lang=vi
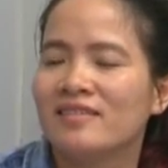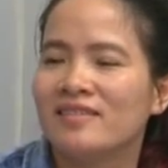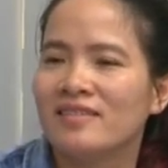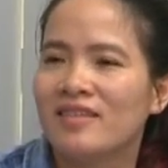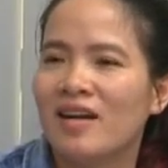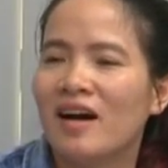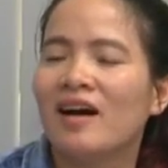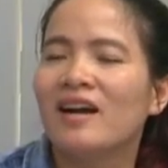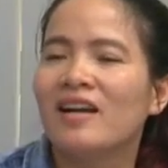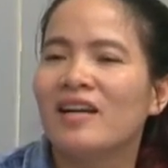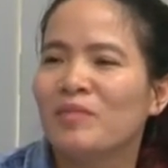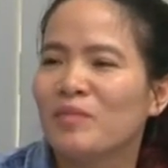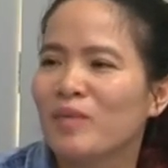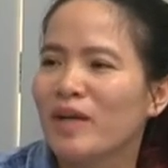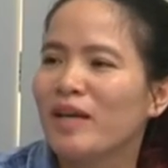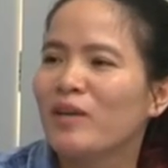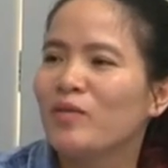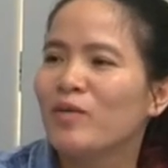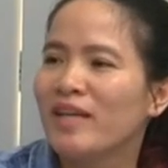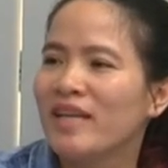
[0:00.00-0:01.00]
đó là một
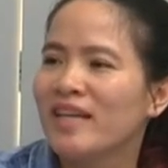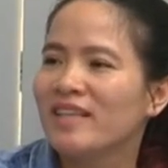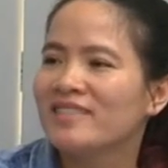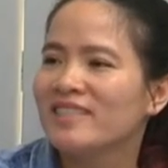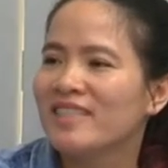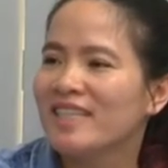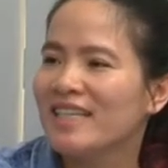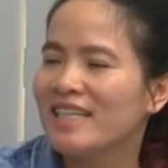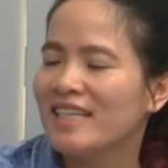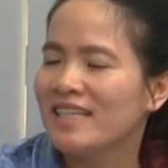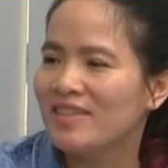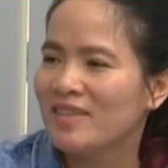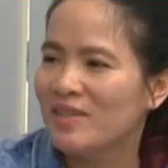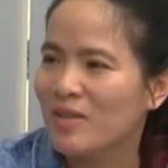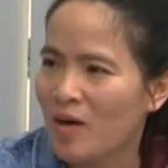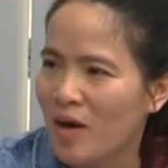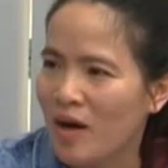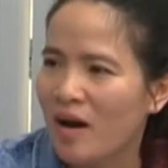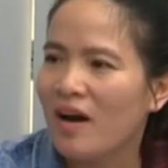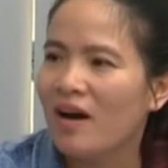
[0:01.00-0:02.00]
cái quyết định rất là
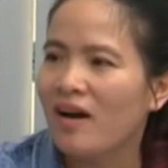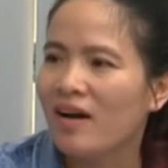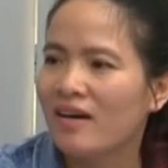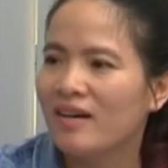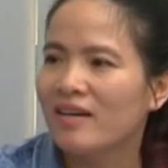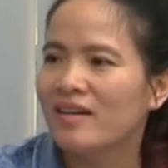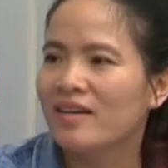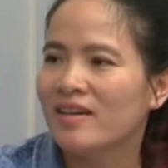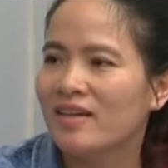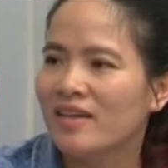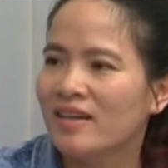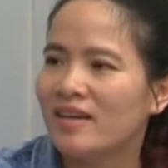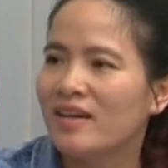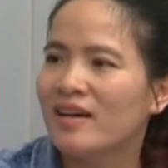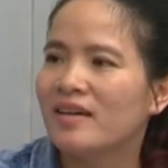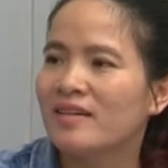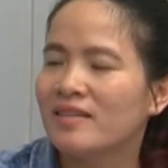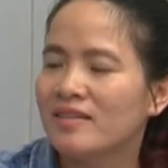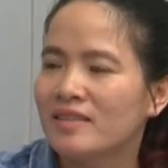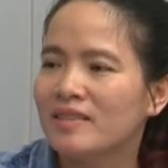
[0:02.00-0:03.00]
khó
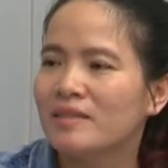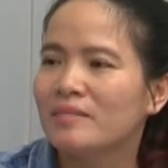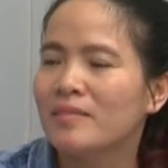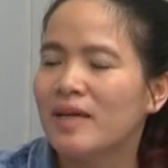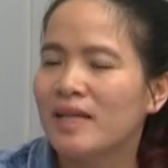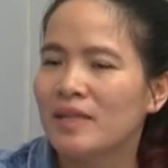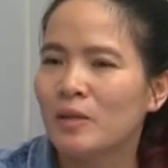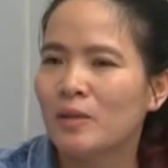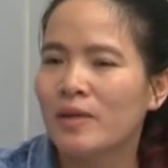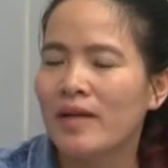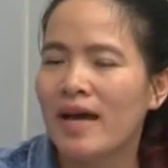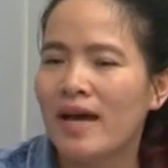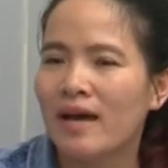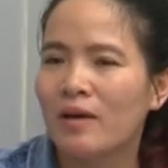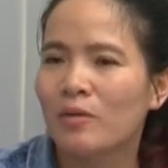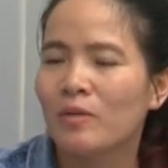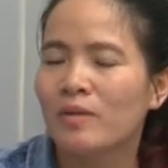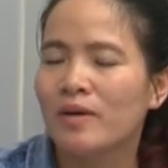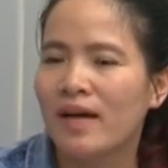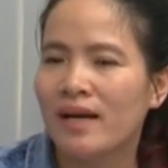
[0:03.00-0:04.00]
à, nhưng mà tôi đã
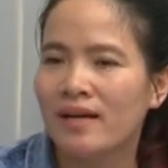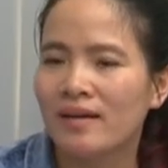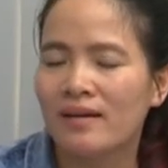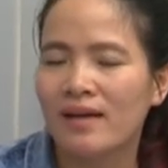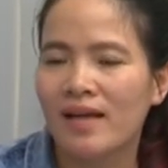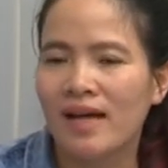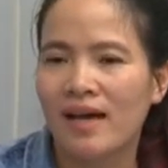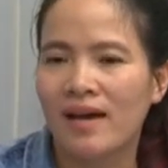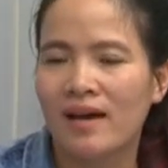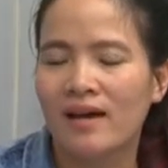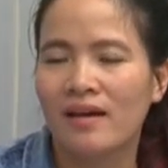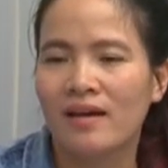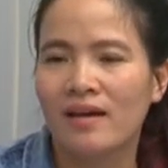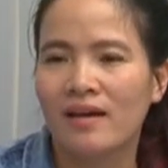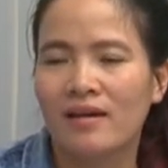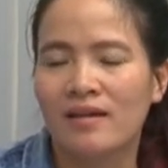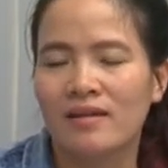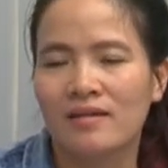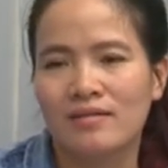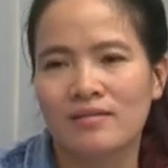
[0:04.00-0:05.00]
cố gắng là
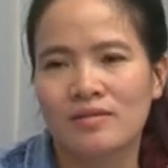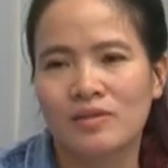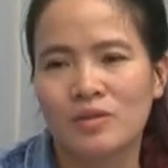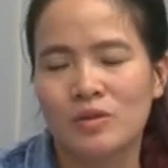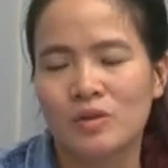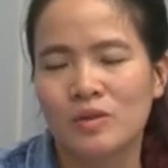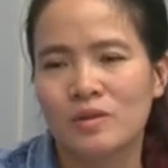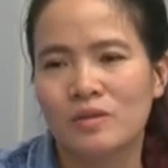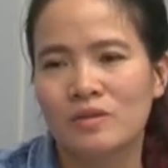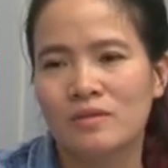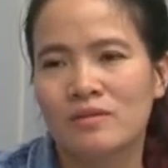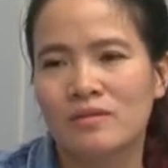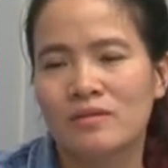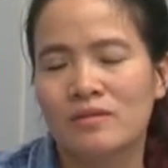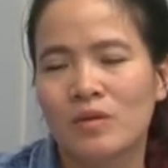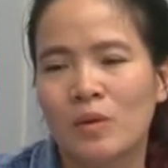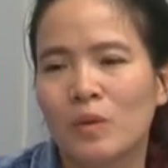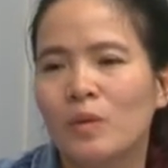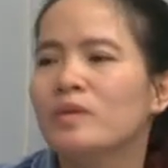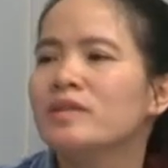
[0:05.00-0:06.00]
à,
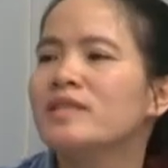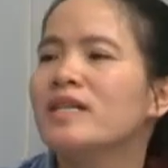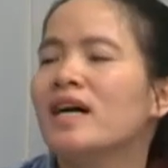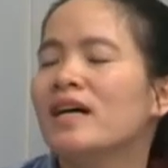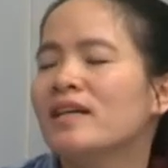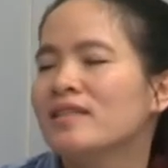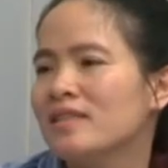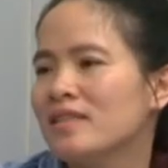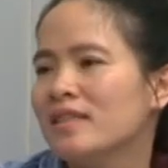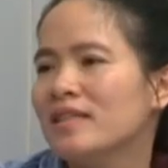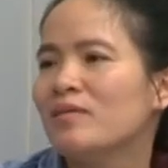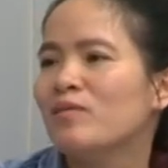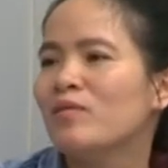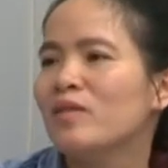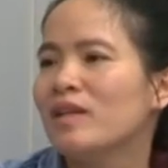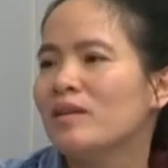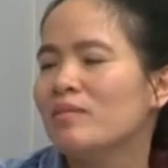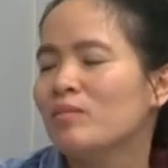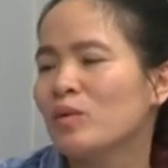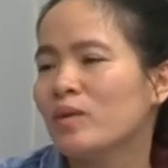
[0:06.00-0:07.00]
hỗ trợ cho nhân
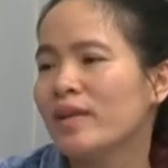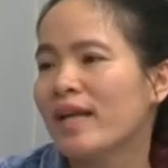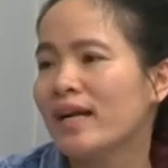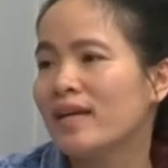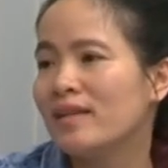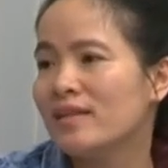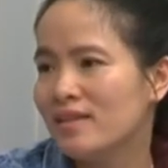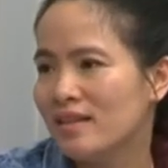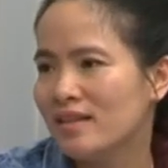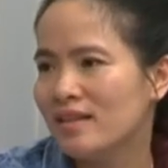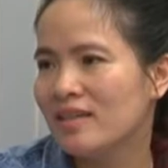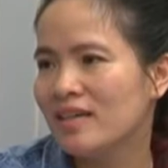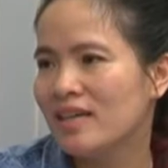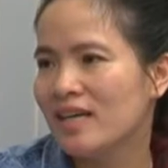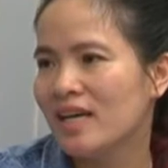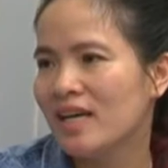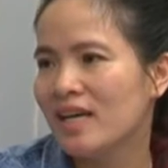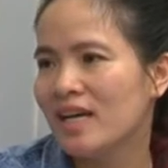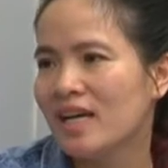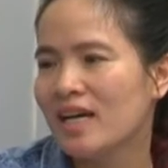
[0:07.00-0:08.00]
viên một tháng lương
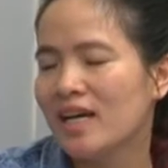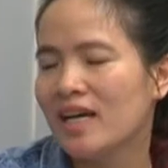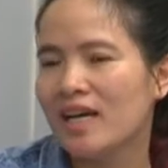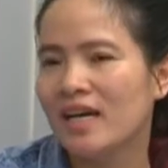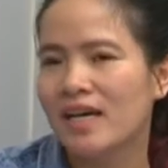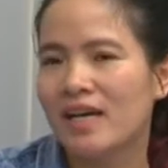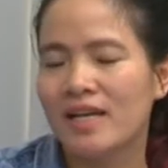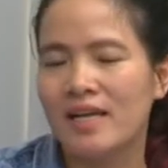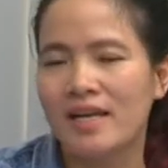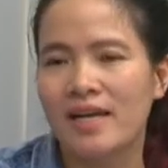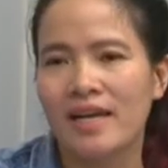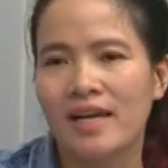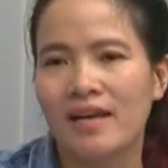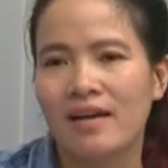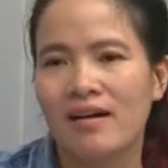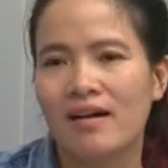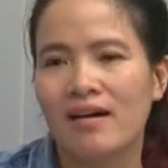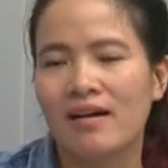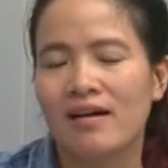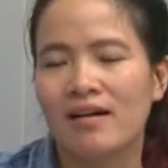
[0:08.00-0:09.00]
à, để
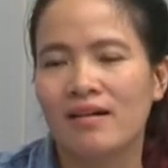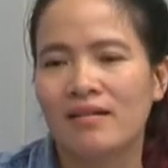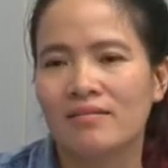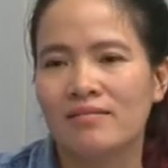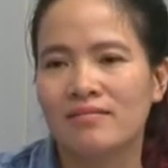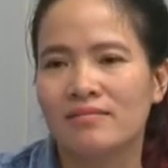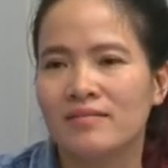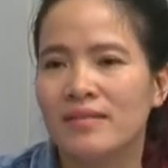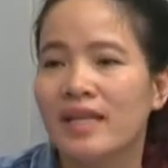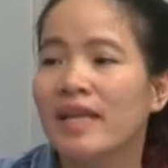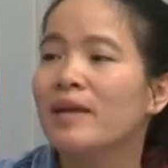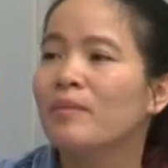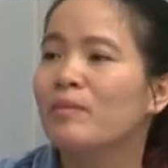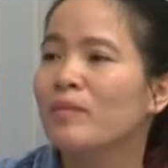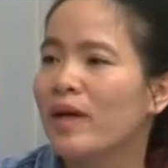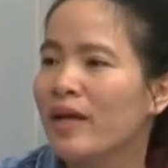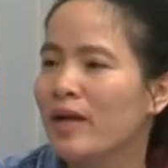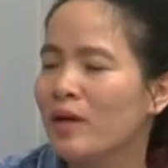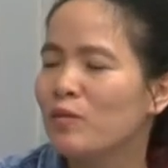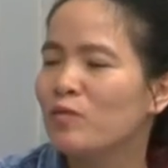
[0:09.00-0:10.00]
họ tìm
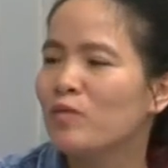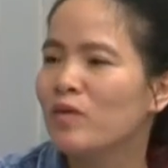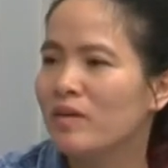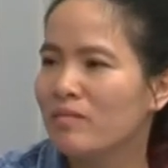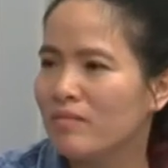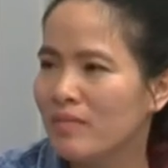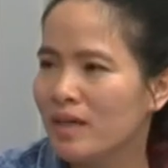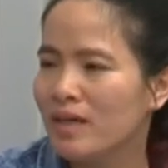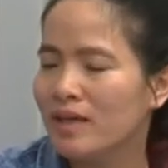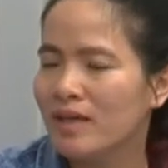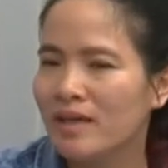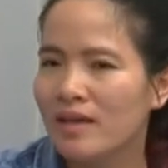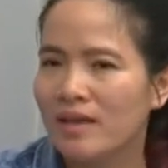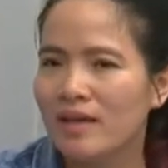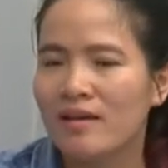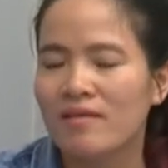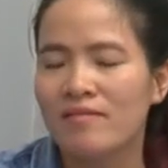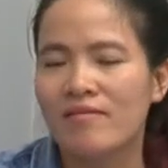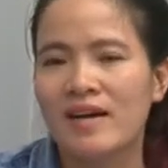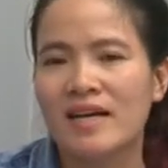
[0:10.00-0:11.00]
cái công việc mới
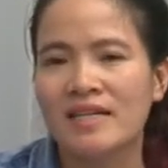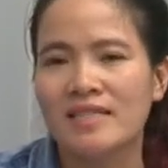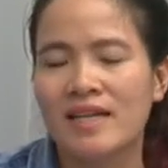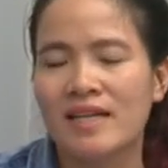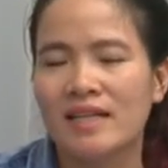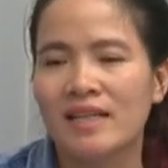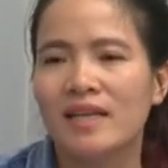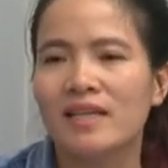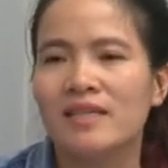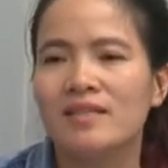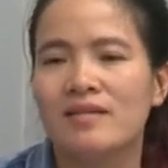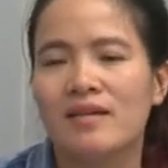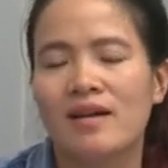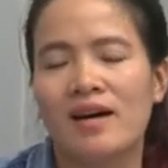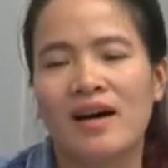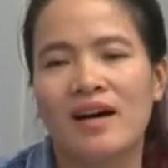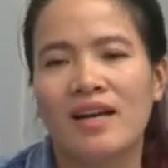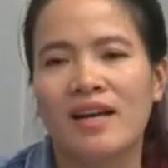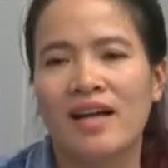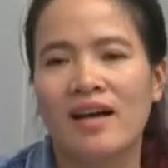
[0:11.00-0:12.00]
và giải thích cho
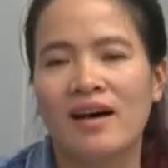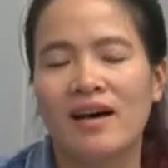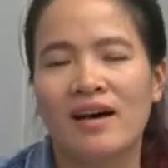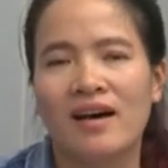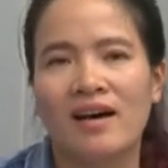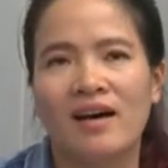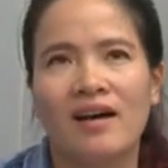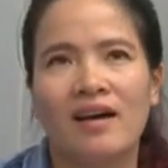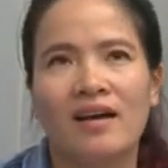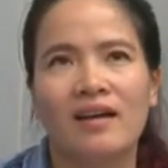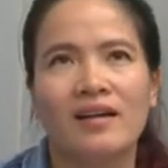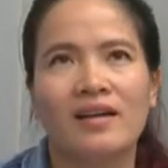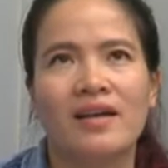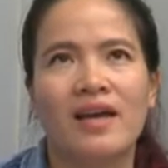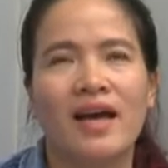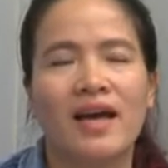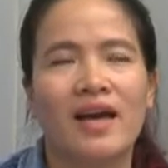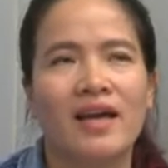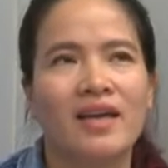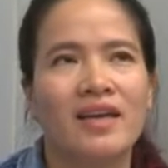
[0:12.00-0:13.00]
họ là
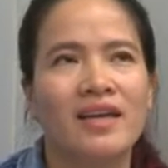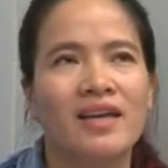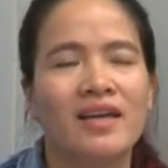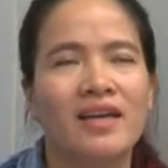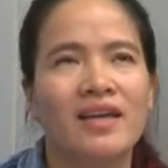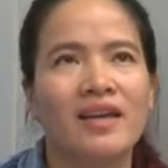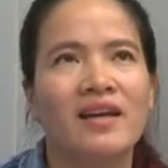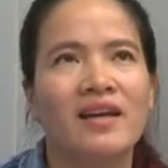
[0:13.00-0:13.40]
cái